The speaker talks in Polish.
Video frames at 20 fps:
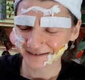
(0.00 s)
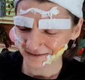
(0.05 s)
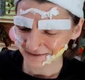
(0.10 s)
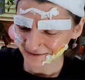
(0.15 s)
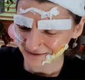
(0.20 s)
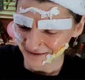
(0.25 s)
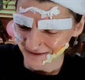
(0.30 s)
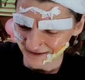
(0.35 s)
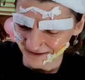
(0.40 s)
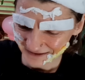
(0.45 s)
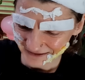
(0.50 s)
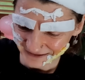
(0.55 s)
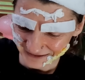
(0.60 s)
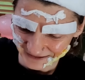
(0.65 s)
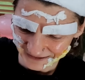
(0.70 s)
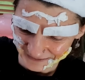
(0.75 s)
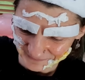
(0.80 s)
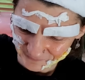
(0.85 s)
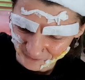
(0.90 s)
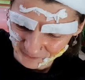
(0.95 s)
o
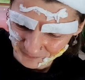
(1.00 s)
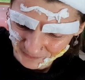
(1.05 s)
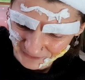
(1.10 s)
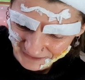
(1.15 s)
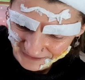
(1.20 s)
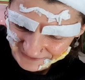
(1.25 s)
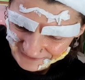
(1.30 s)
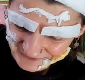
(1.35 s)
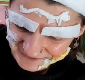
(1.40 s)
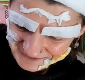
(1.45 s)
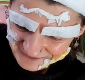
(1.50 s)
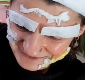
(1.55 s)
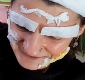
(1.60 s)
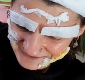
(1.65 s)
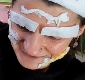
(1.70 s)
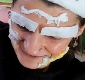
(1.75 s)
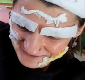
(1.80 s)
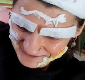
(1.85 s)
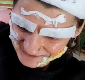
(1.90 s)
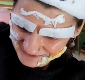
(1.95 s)
nie, mój plan jest
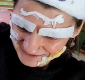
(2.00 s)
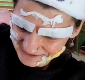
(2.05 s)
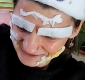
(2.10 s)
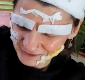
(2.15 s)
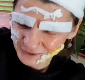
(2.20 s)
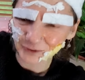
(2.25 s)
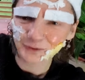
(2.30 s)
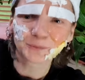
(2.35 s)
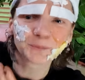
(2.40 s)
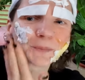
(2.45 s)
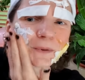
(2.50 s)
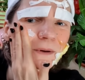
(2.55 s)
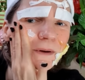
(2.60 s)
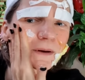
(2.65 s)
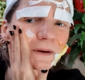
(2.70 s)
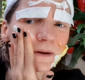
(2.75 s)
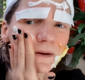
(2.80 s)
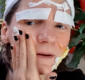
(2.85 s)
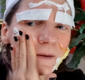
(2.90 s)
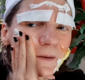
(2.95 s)
z
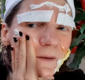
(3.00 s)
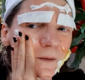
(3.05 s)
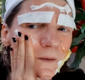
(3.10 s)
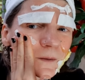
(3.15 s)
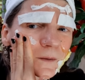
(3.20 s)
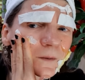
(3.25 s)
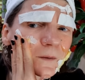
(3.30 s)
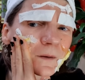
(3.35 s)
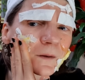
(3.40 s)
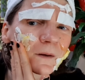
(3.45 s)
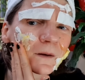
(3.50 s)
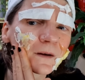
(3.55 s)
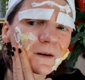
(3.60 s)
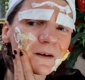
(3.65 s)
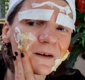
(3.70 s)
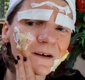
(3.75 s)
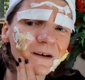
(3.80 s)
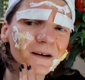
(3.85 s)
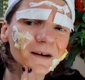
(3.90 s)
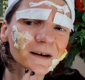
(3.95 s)
dupy.
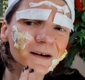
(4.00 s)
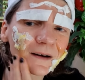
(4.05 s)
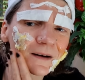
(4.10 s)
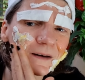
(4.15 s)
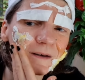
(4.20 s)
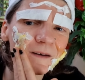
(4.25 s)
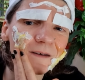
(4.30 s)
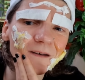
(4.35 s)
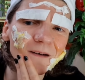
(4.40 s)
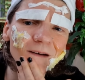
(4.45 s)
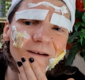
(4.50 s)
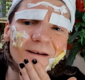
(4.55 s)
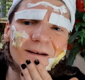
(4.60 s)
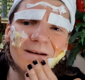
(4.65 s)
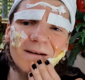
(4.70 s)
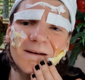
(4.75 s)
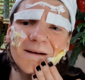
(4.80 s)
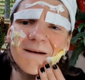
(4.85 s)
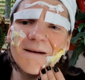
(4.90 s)
Czekajcie.